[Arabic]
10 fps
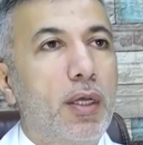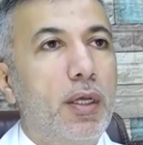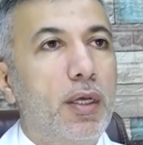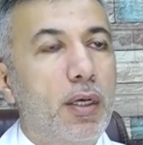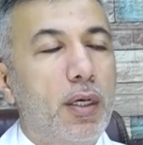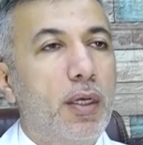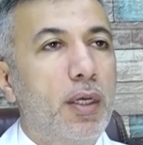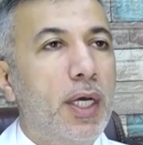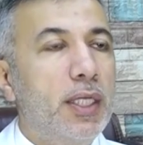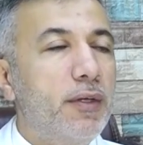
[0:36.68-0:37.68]
آه،
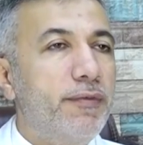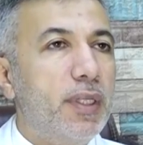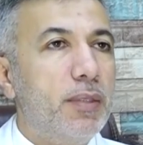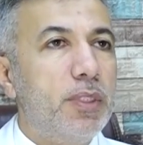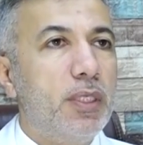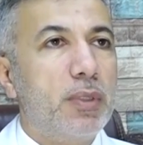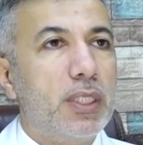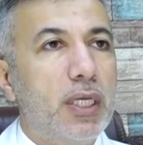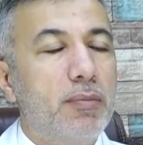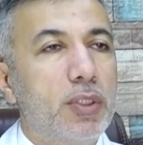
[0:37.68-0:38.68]
هدفنا من
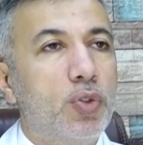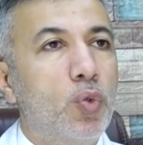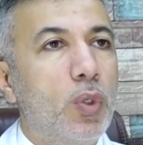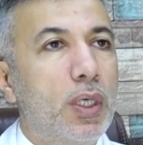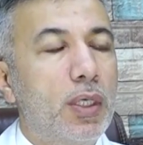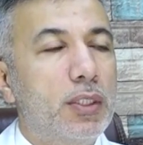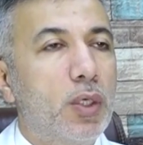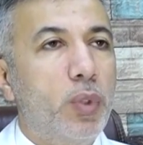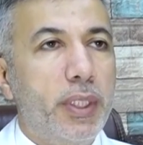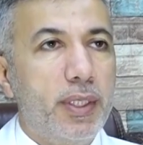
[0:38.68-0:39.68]
البرنامج هو
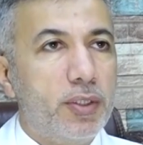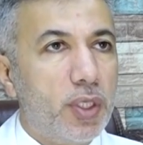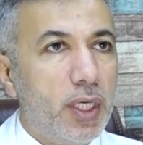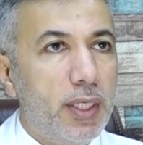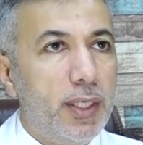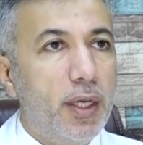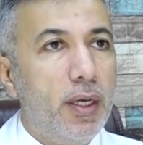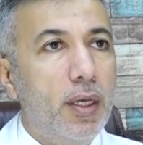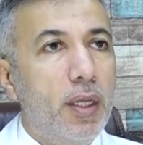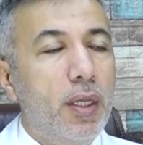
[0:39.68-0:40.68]
توعية
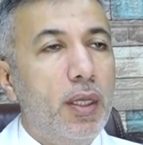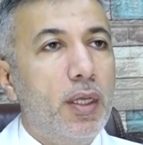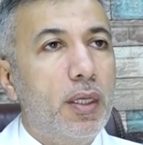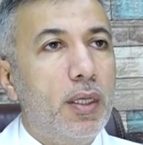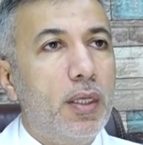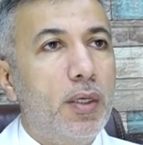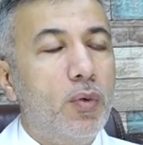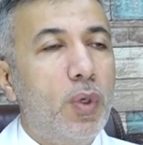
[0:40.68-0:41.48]
صحية آه،